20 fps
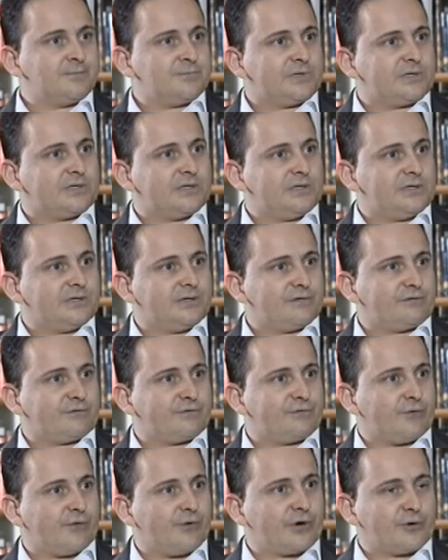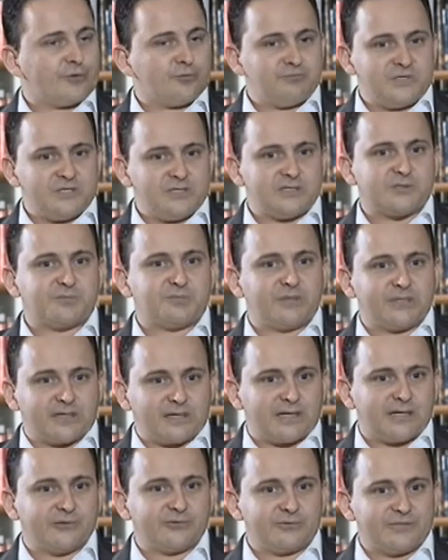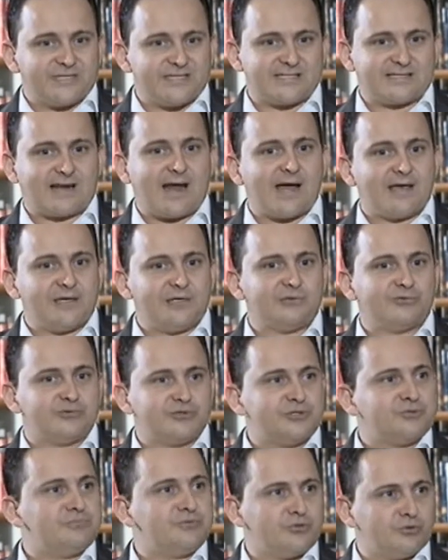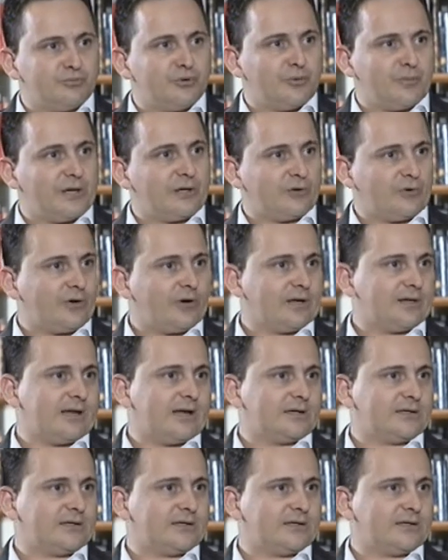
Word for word: que foram me inspirando e extraindo de mim o meu melhor, né?